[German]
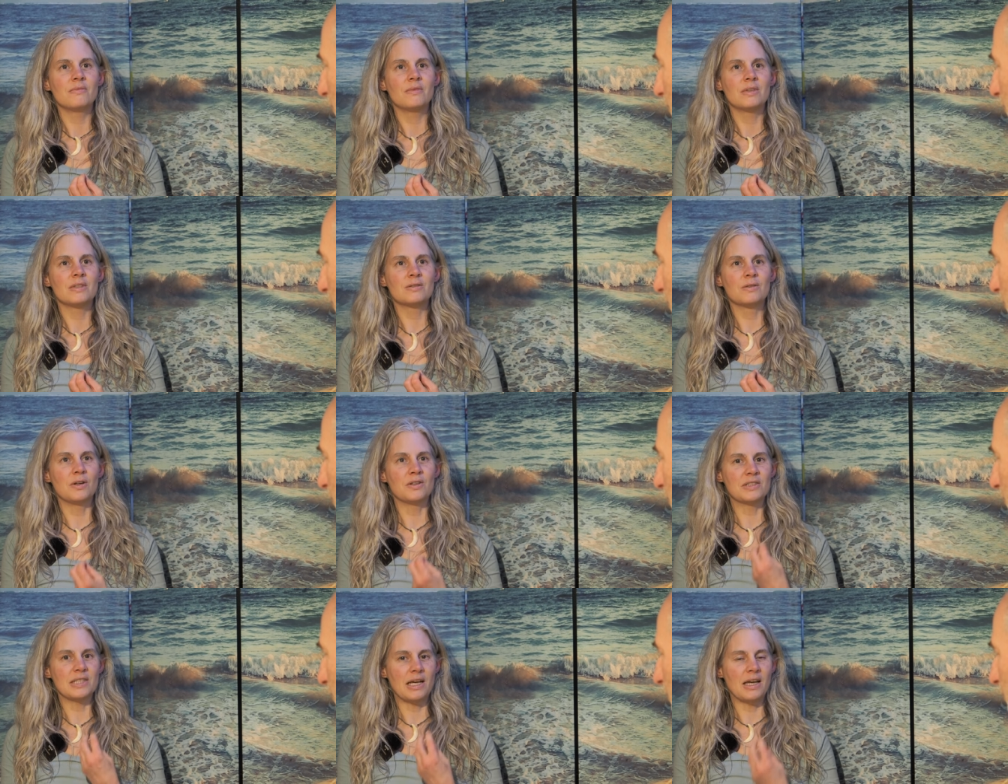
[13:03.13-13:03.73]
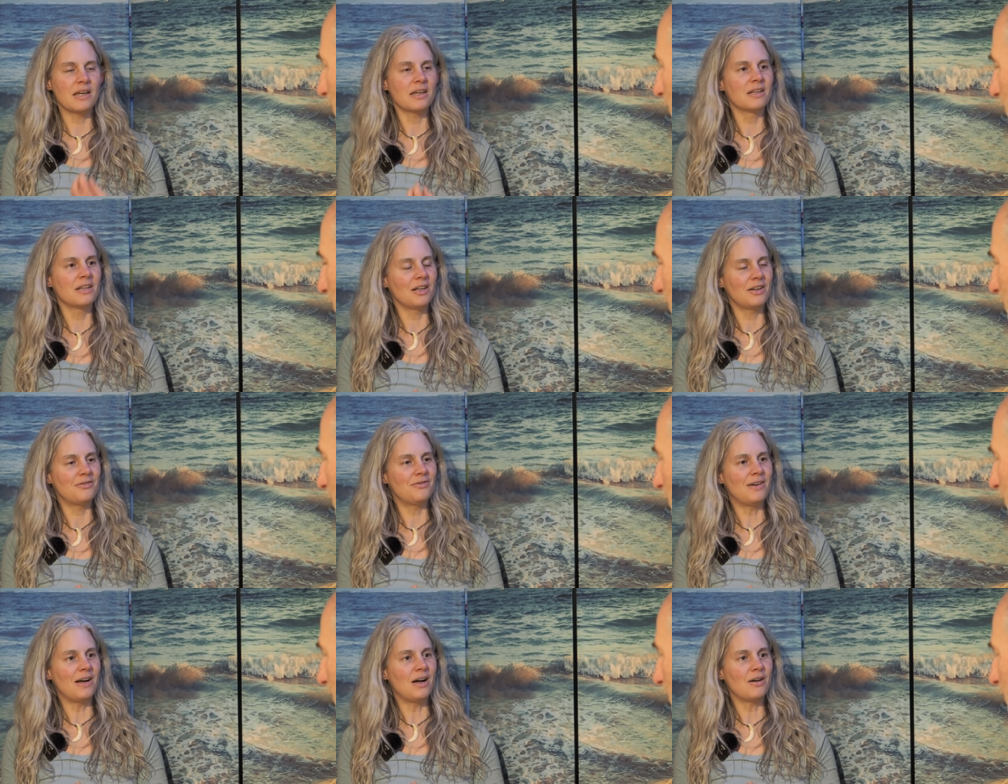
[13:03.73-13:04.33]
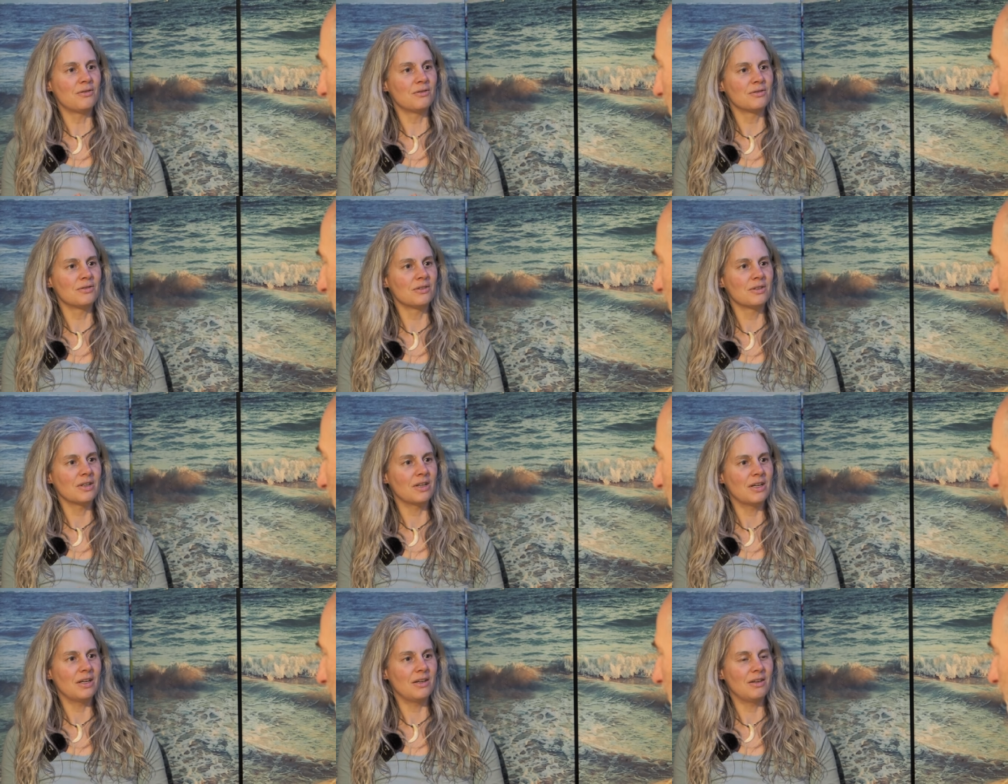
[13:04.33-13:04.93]
so aus eigener
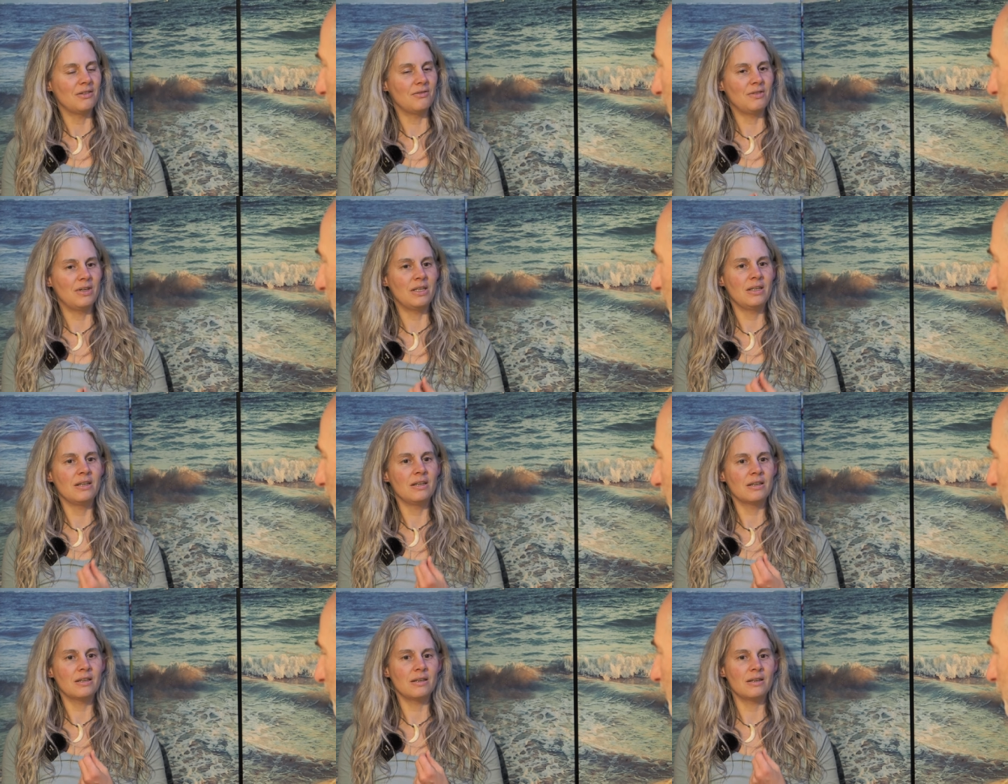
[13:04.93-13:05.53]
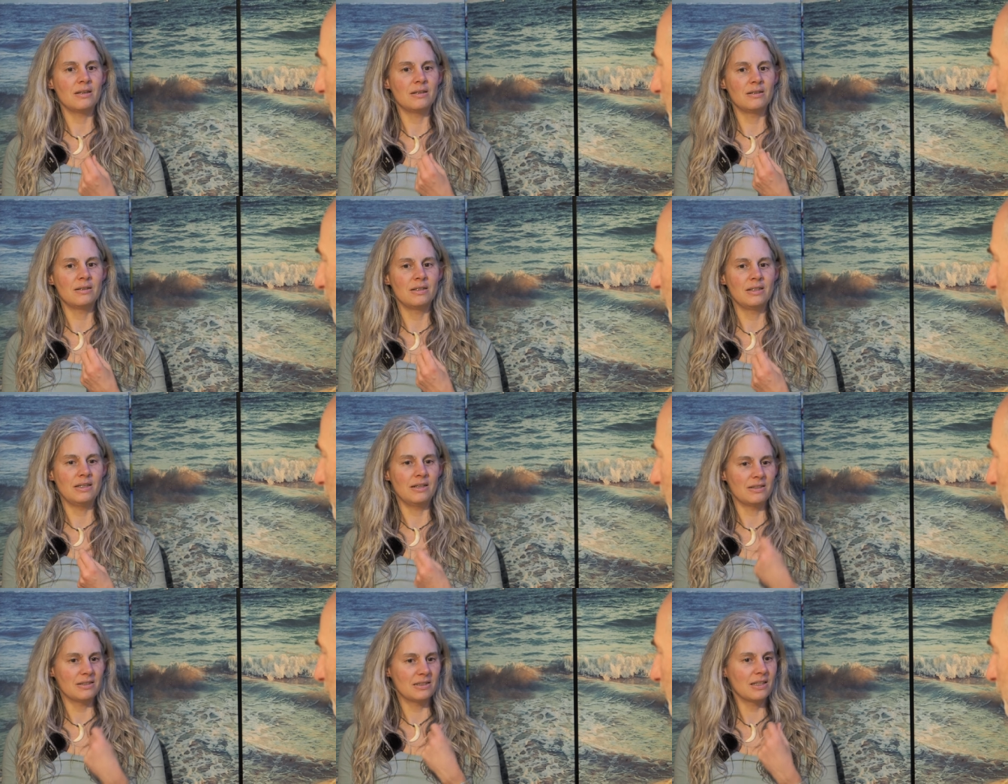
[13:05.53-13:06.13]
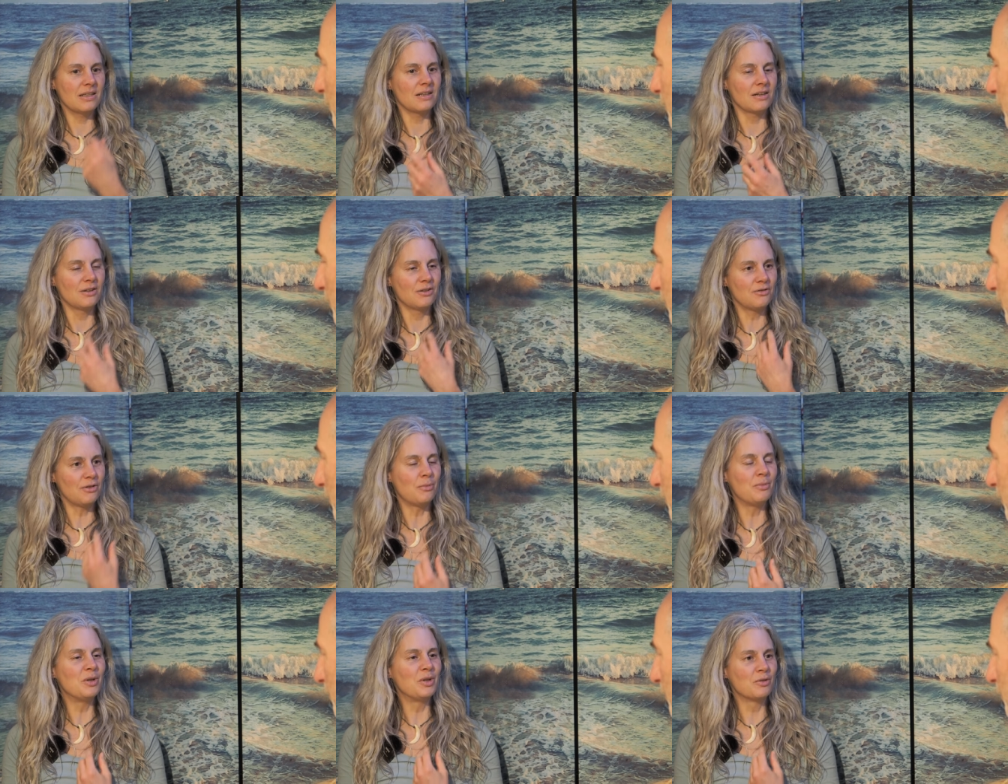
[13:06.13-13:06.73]
Erfahrung, wenn ich in einer sicheren
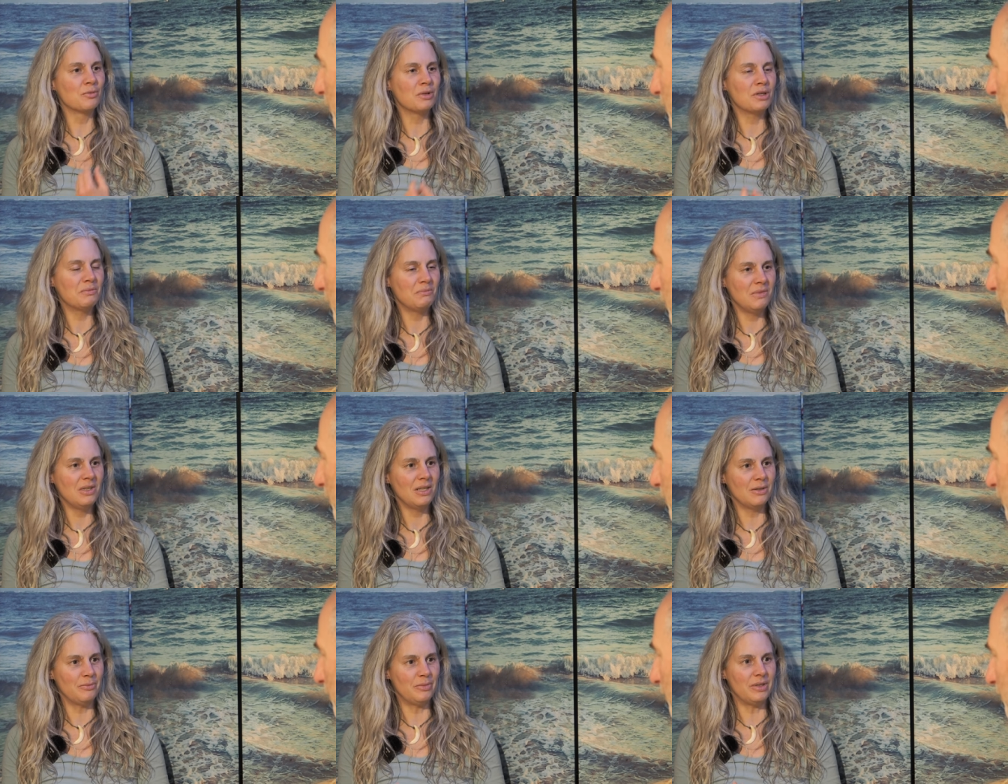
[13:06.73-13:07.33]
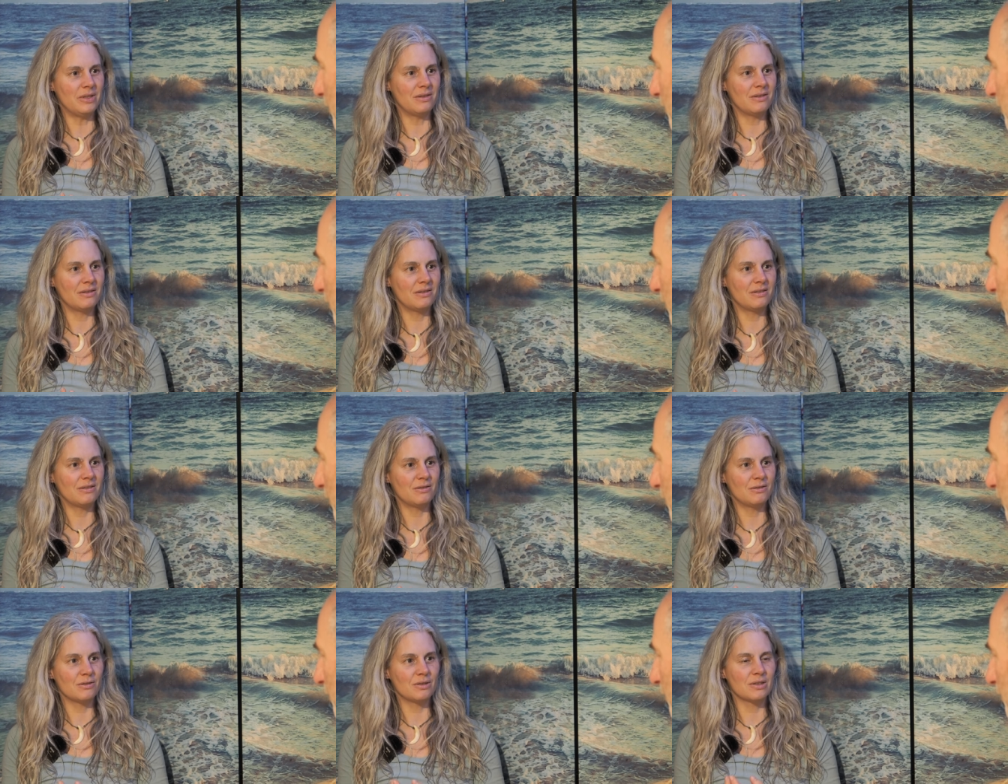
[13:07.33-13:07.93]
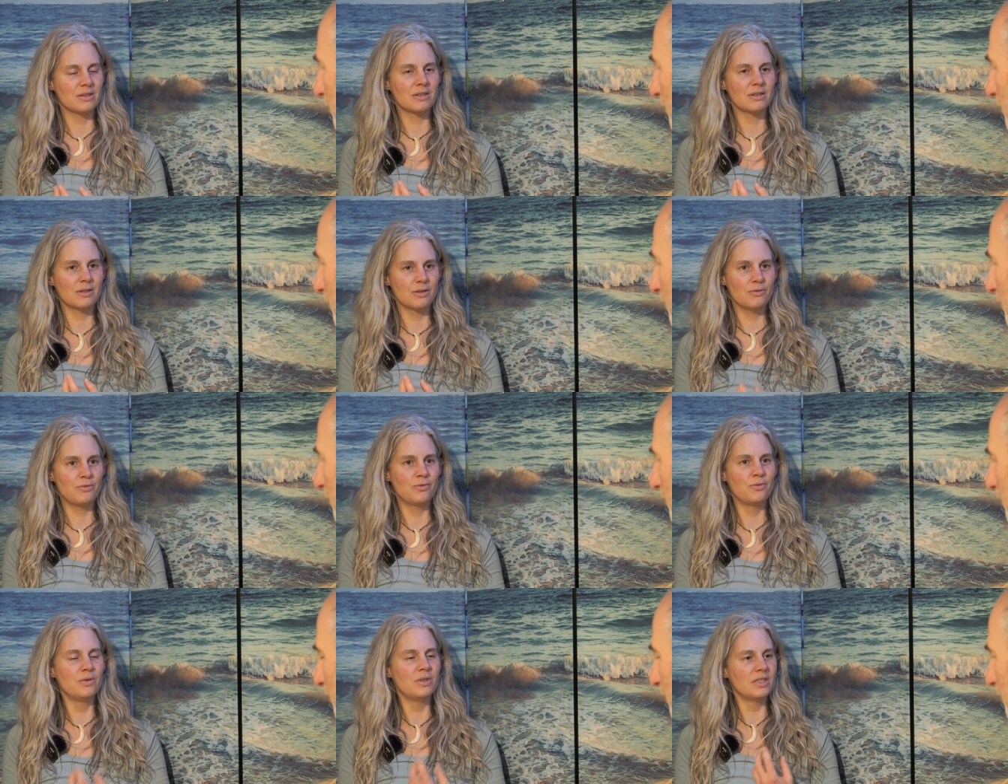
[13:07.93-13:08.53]
Verbindung mit mir bin und
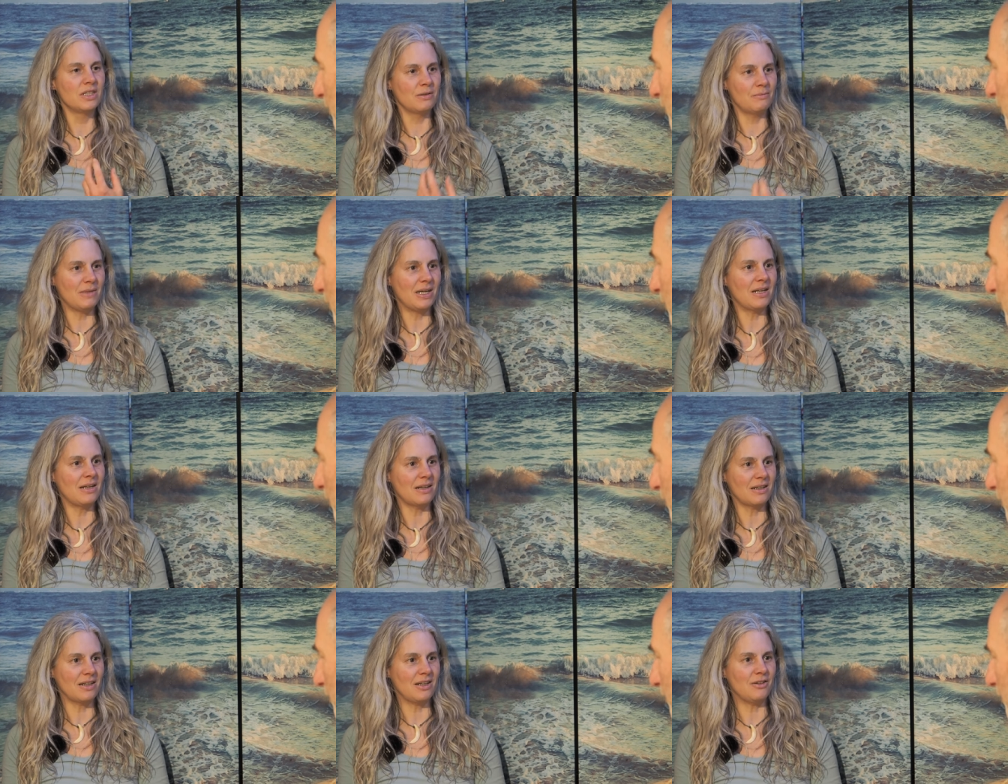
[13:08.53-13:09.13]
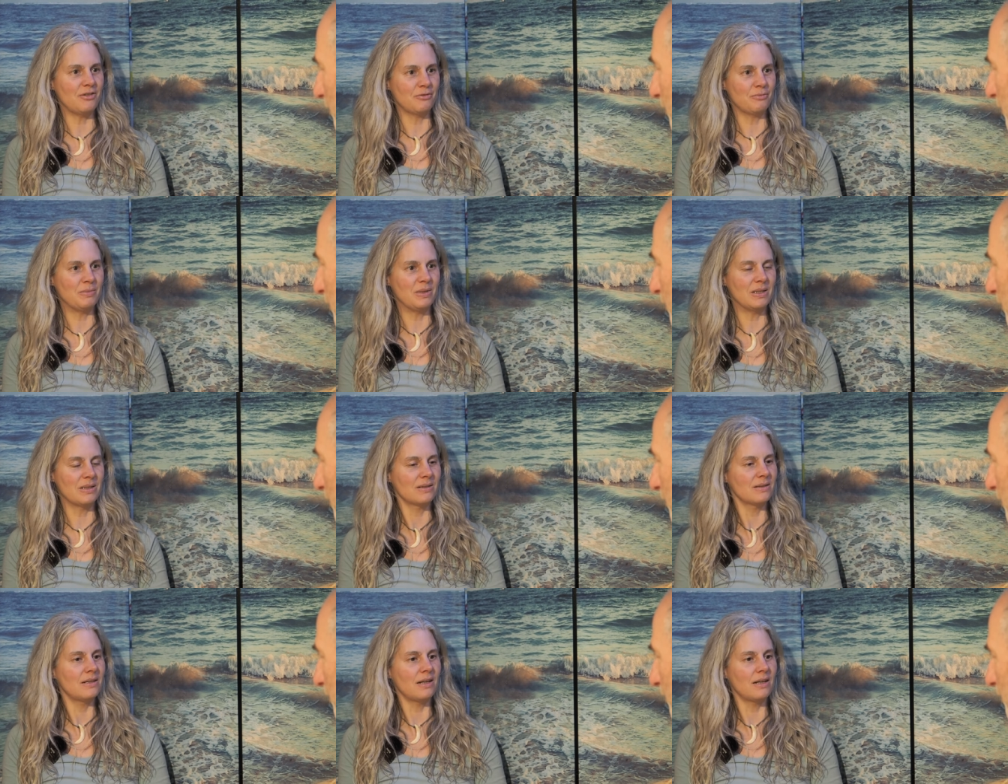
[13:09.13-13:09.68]
gefühlt in meiner Kraft bin,